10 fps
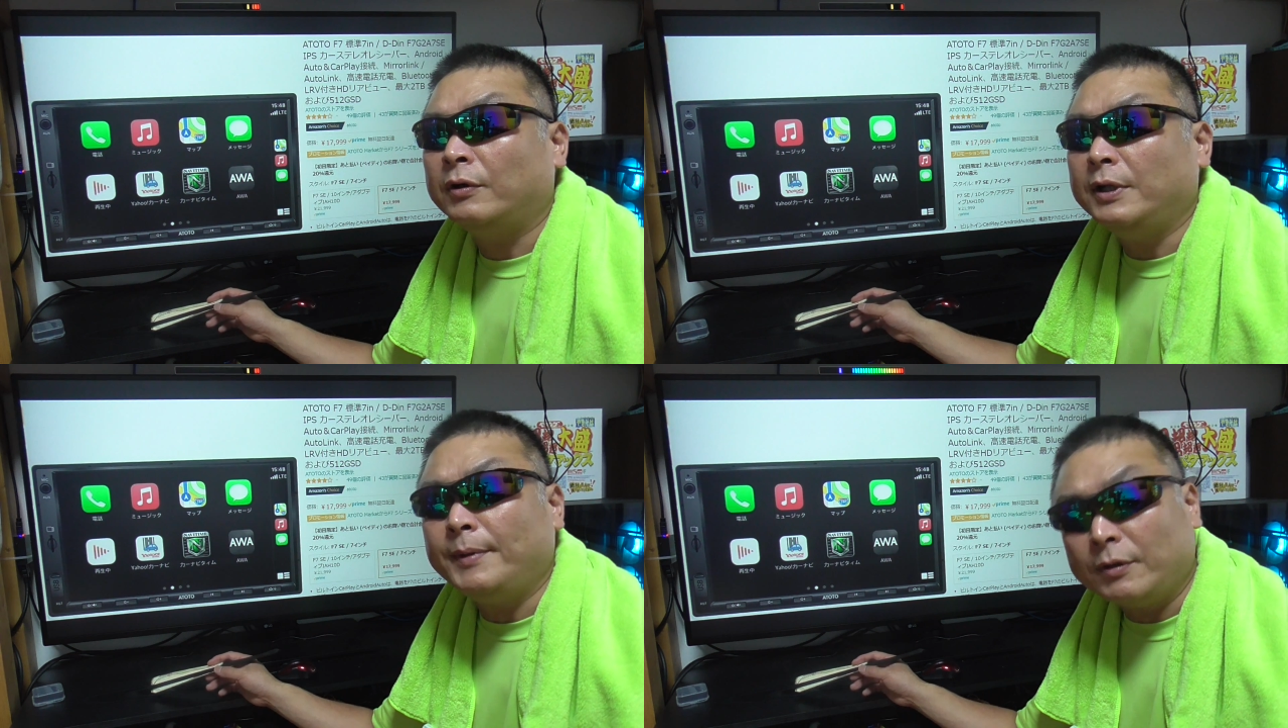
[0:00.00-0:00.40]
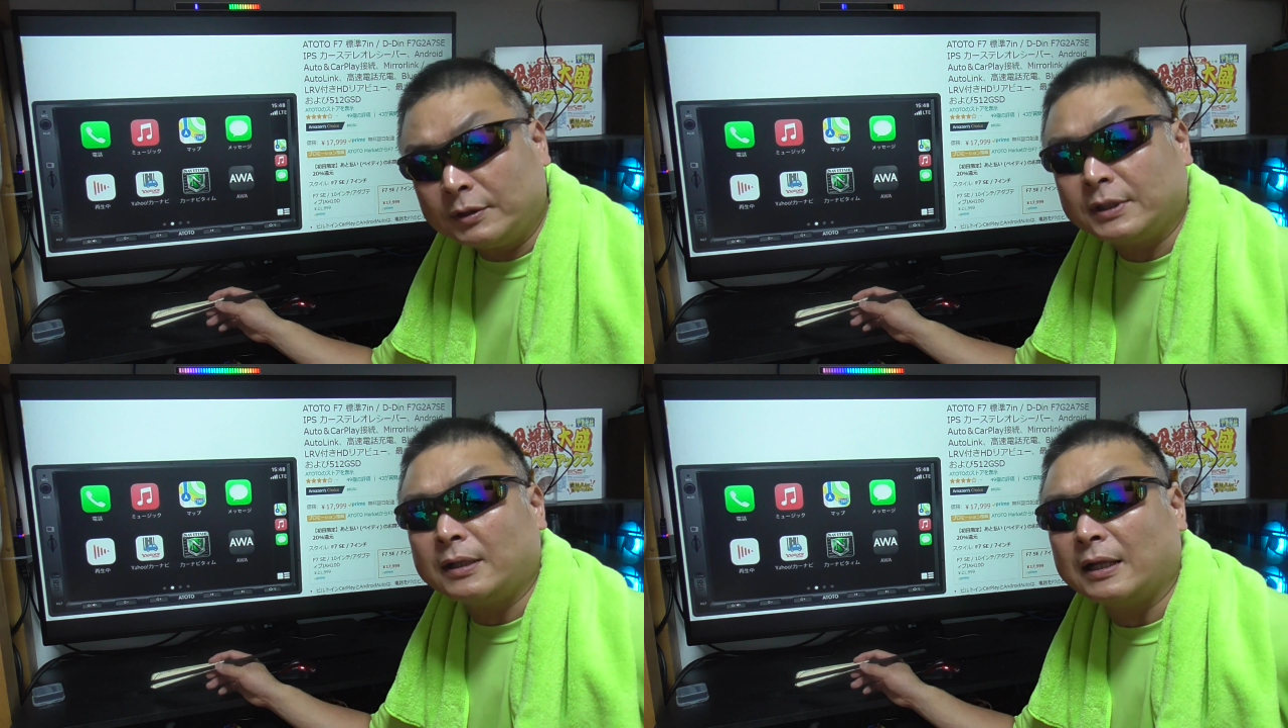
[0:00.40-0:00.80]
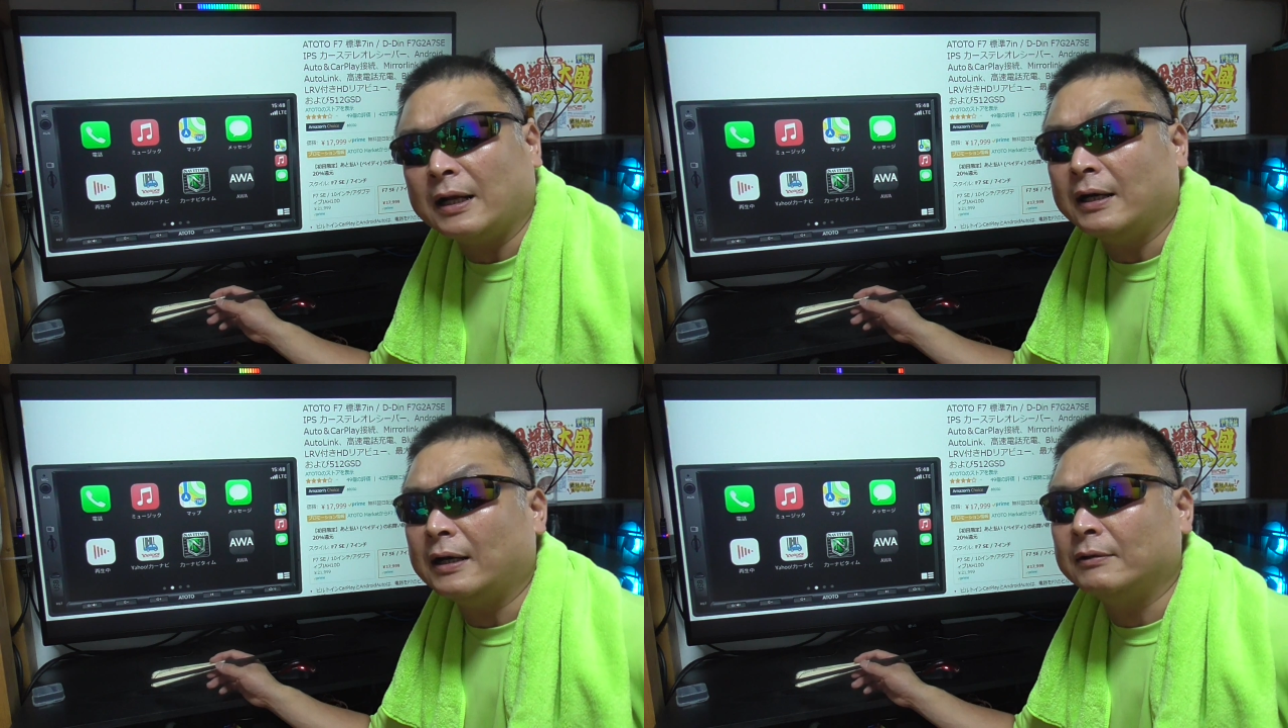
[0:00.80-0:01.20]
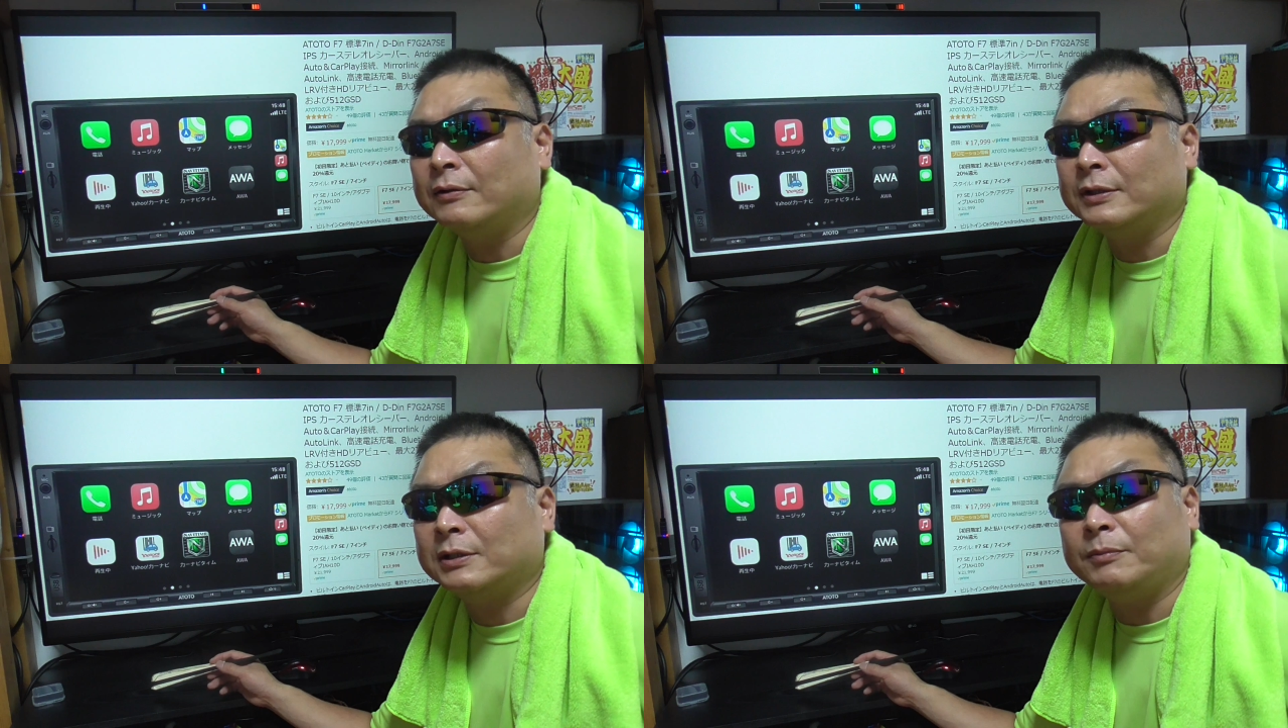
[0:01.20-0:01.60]
今のうちだったらあ
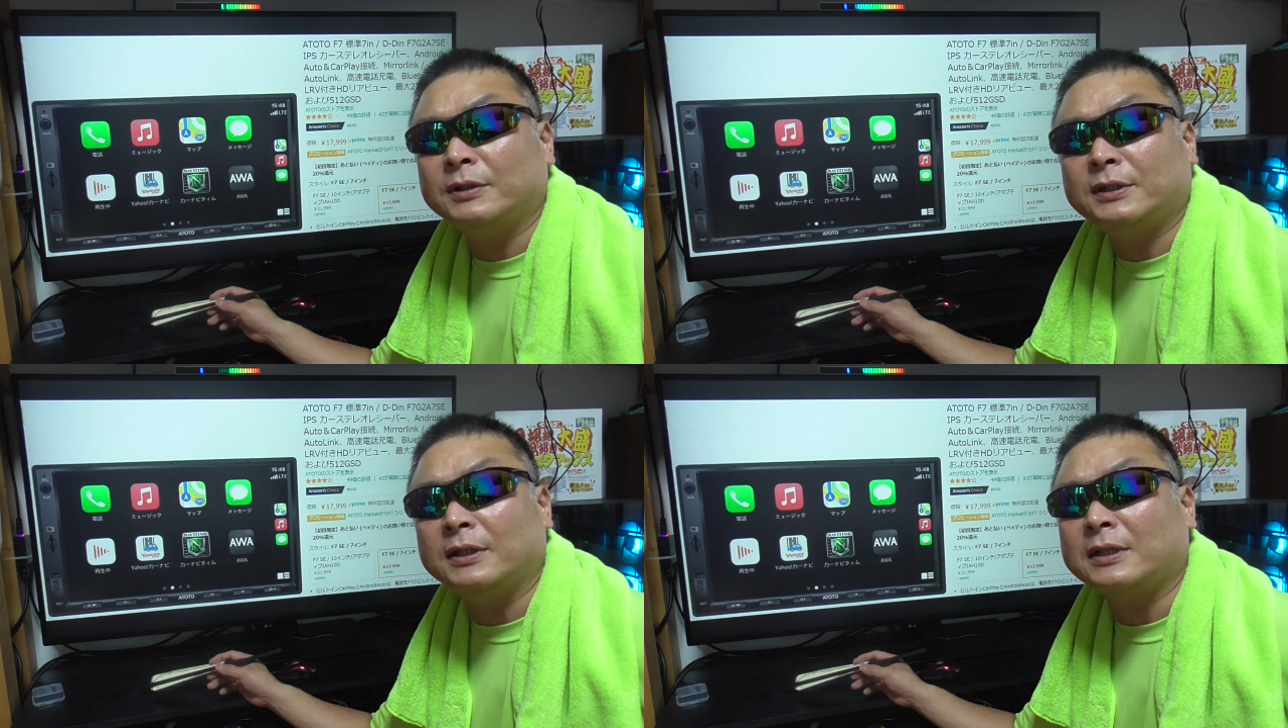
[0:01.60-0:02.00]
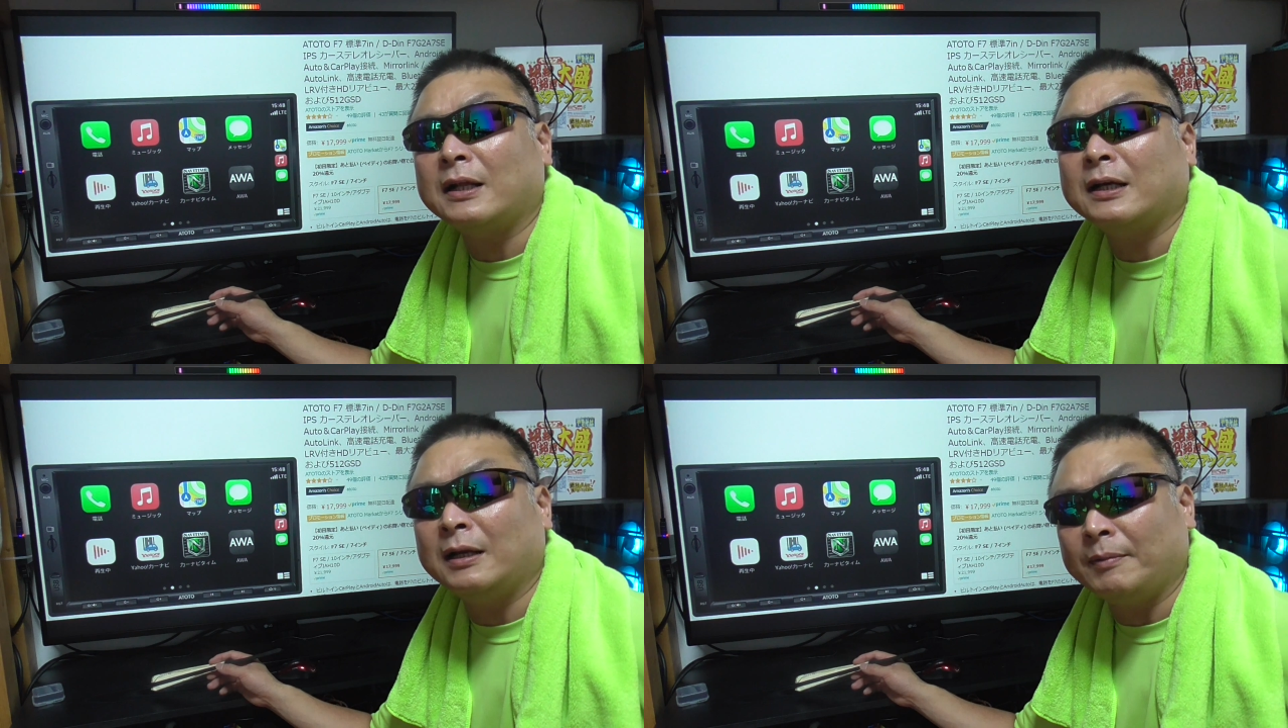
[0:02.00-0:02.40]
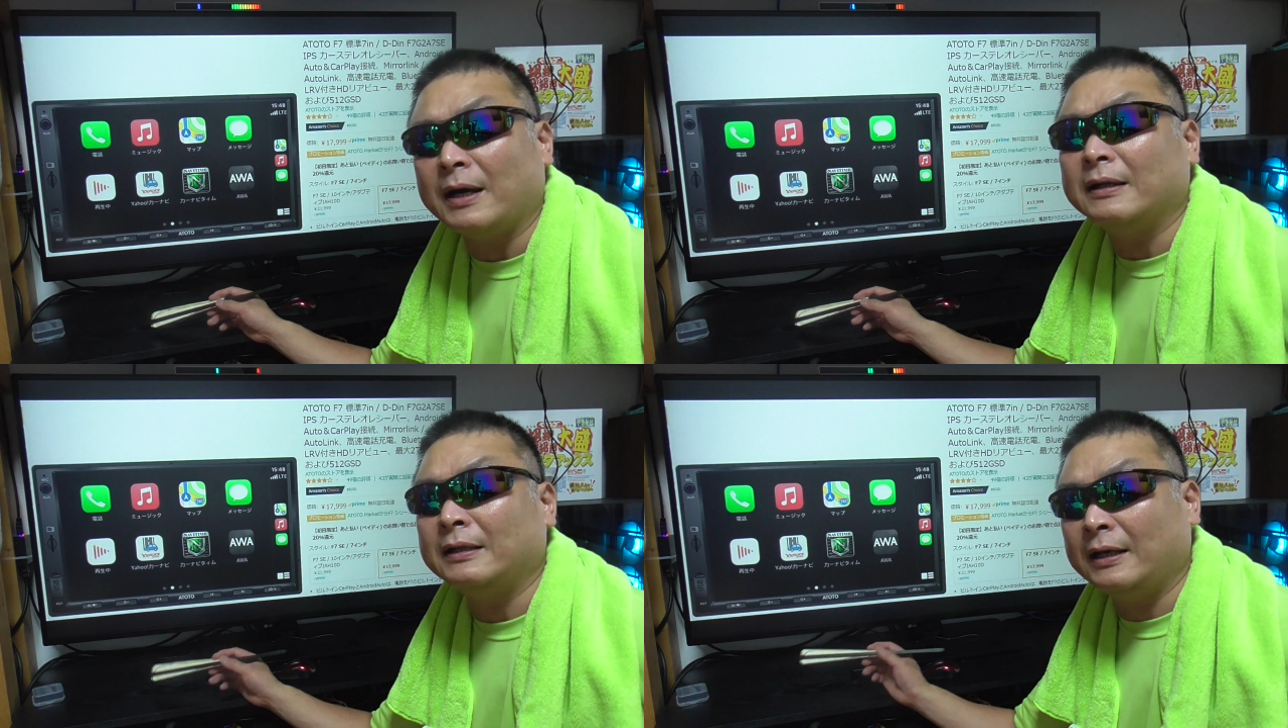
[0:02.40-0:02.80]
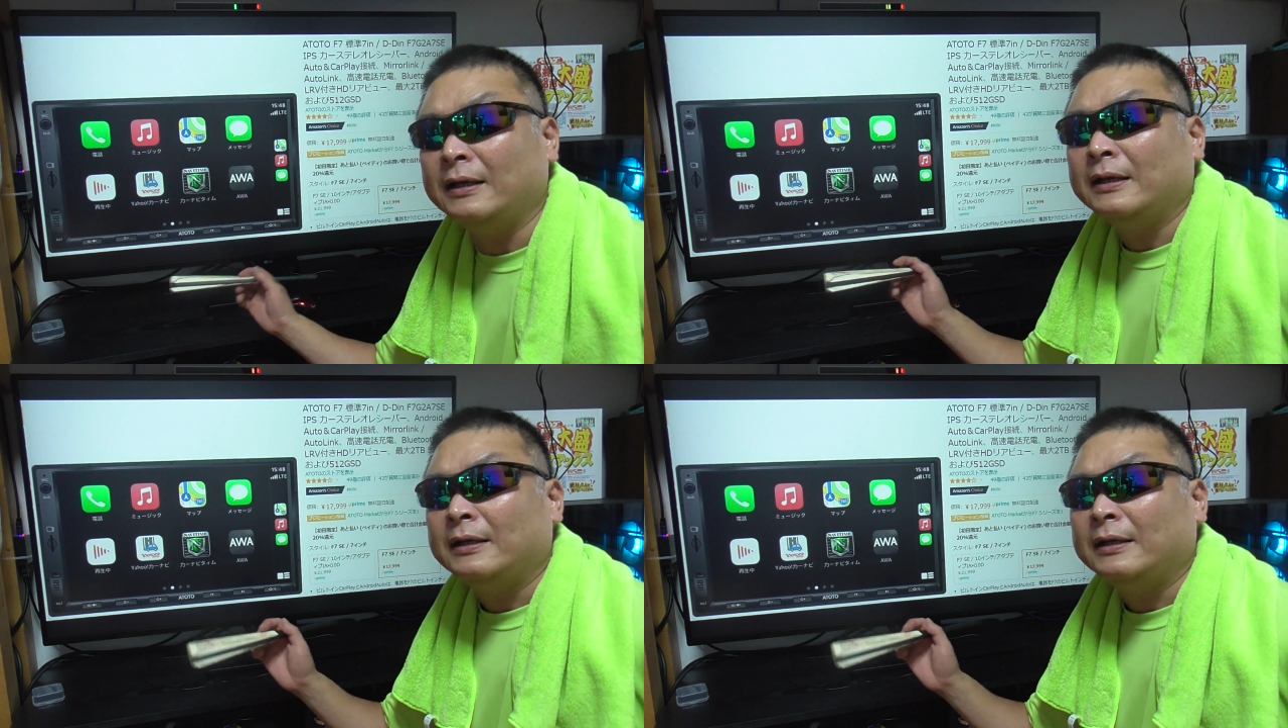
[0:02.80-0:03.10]
の質問していただければね